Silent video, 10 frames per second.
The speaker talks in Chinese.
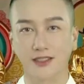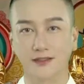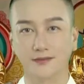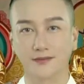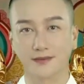了，
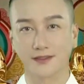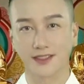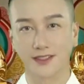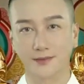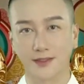
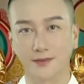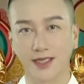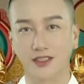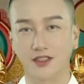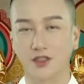在你明
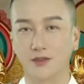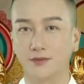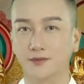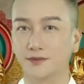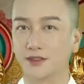白之后，
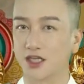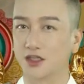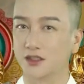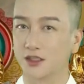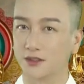
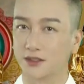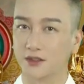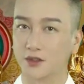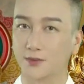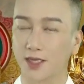只要你
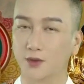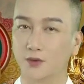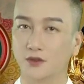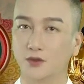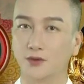能够把
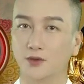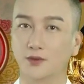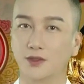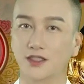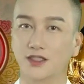握住
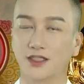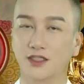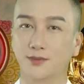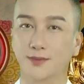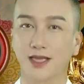永远是一
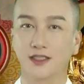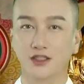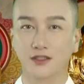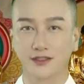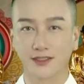张白
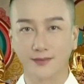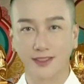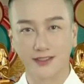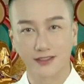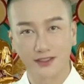纸的基本
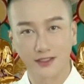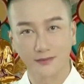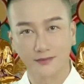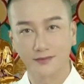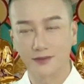信念，
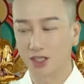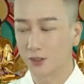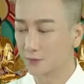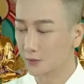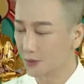
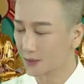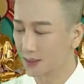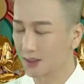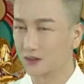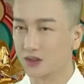不管这
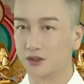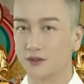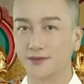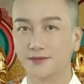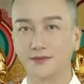张纸
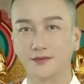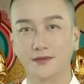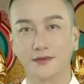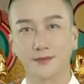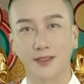
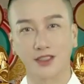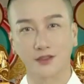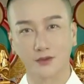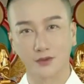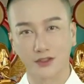被人
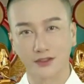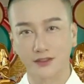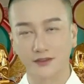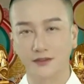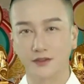如何
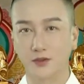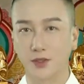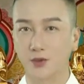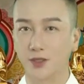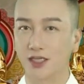的画
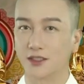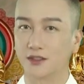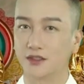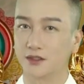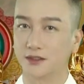画
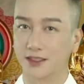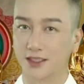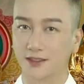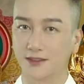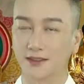折
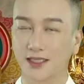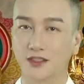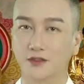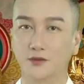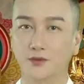叠加
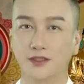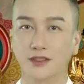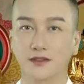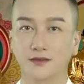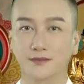上东
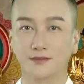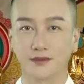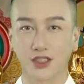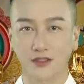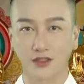西，
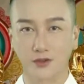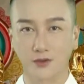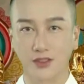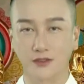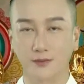它永
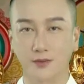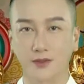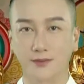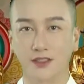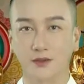远都不会
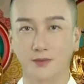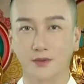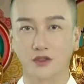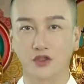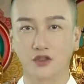变成不
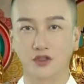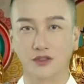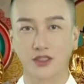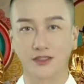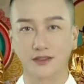是
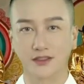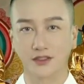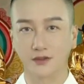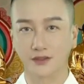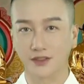纸，那你
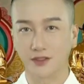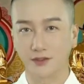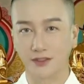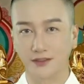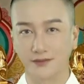就自由
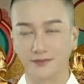了。